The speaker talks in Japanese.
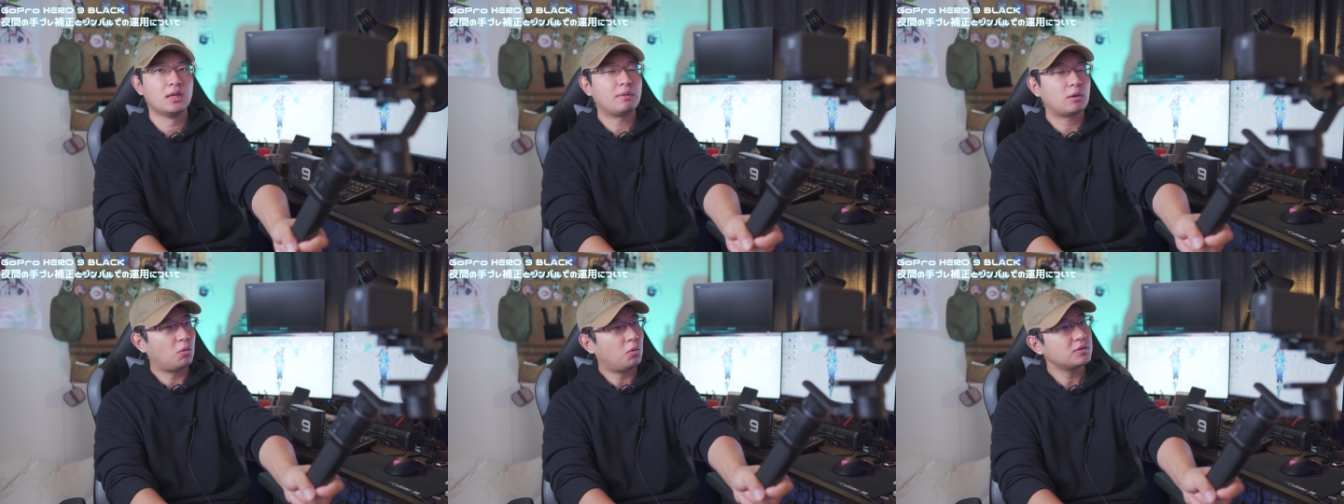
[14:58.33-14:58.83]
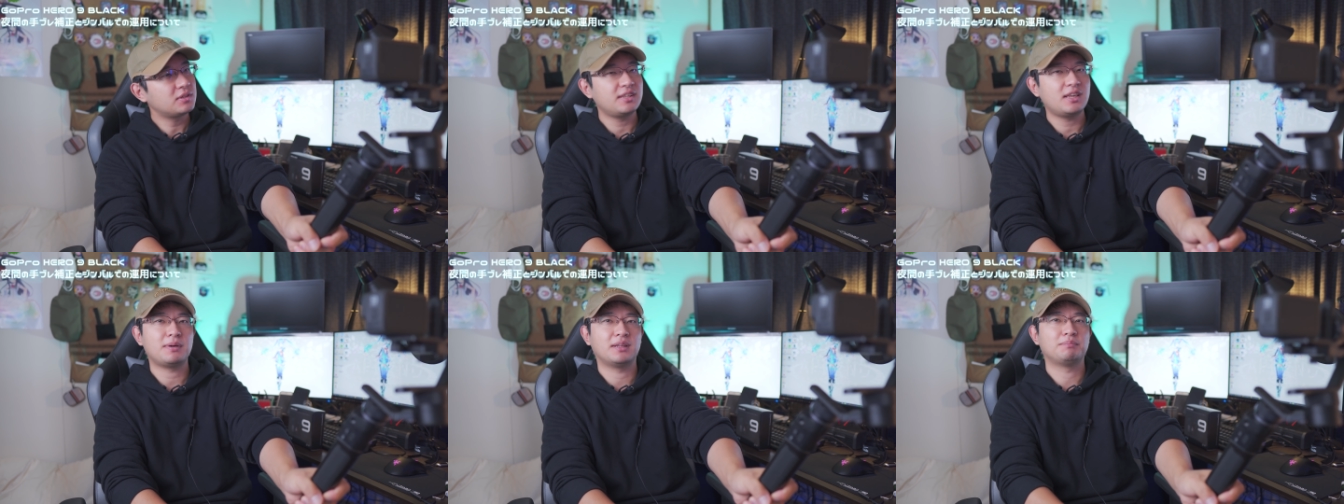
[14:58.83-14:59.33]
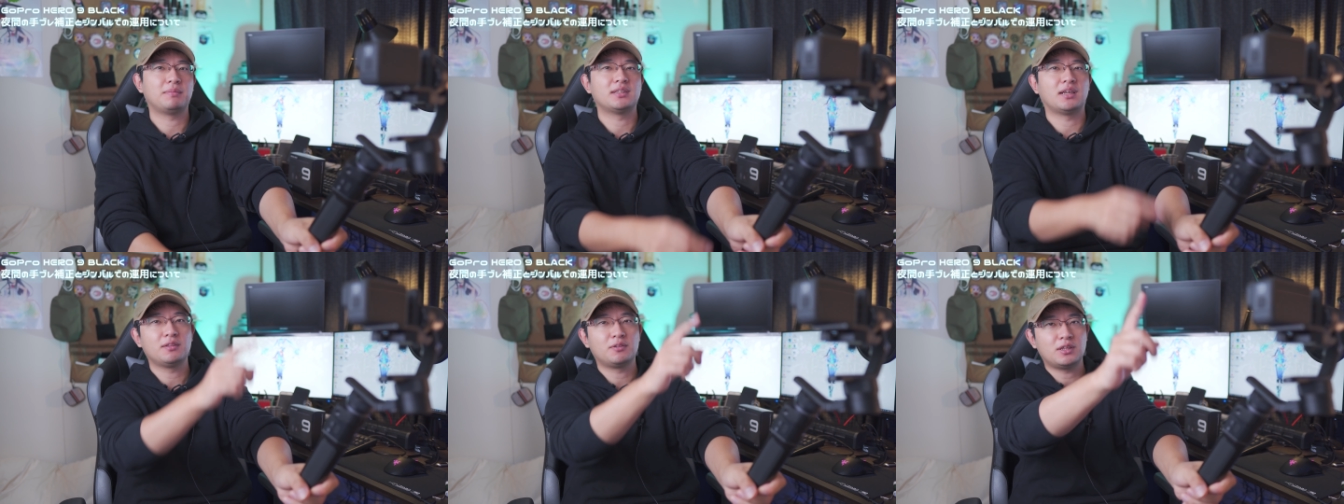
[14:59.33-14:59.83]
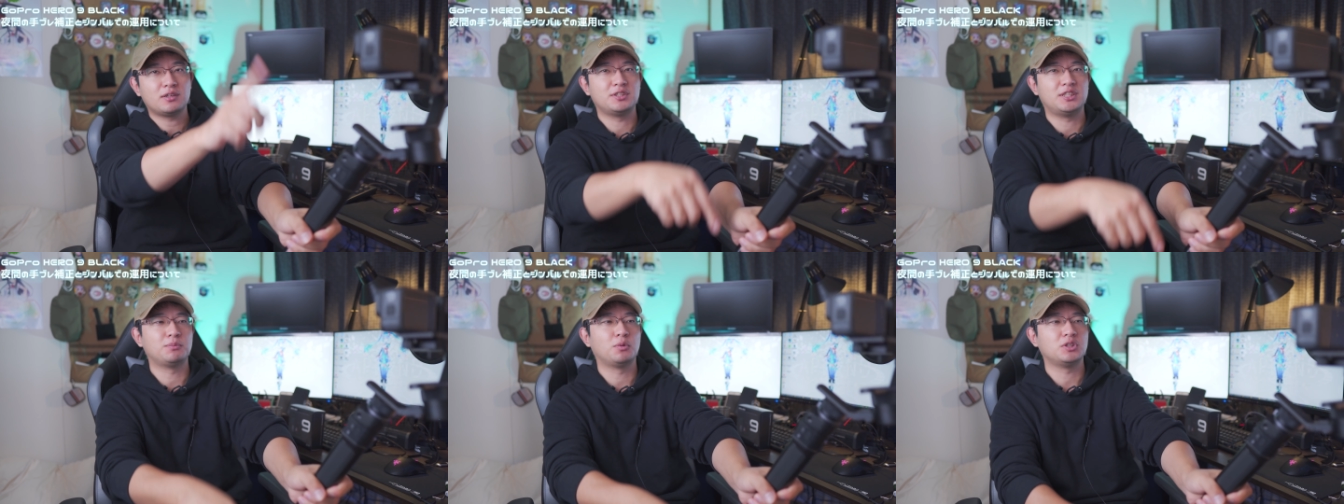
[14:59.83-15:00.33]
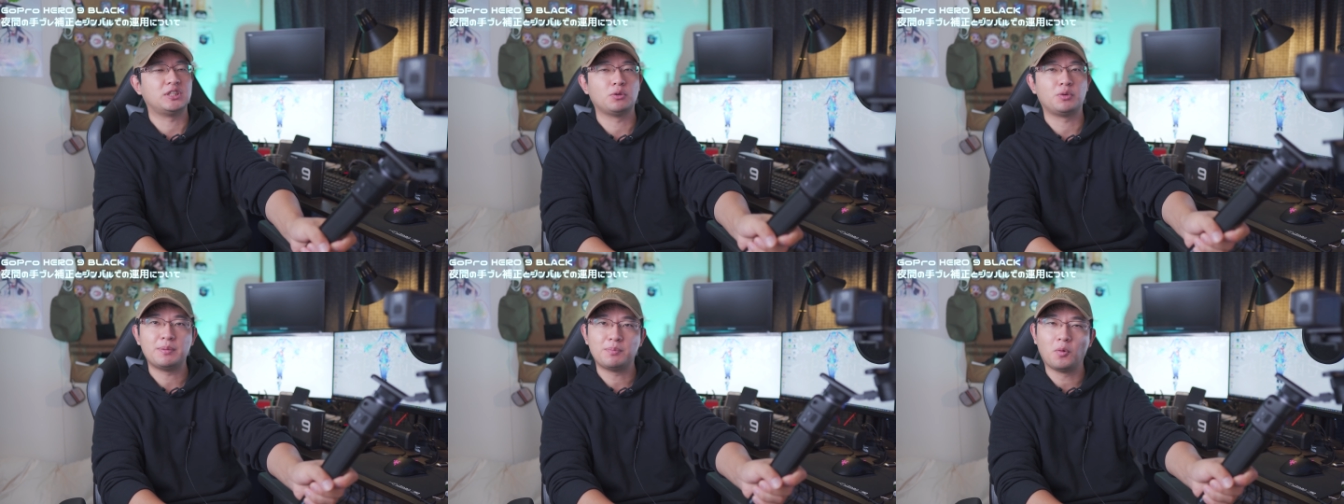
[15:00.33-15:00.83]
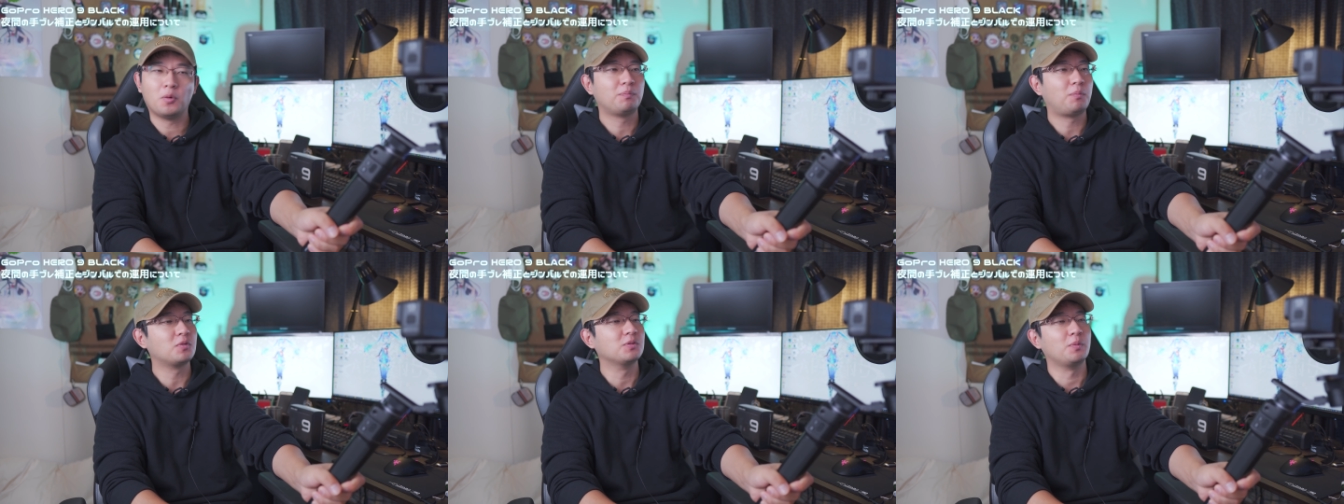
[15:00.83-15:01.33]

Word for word: まあ、こうすれば、まあ、なんとなく自撮り棒っぽく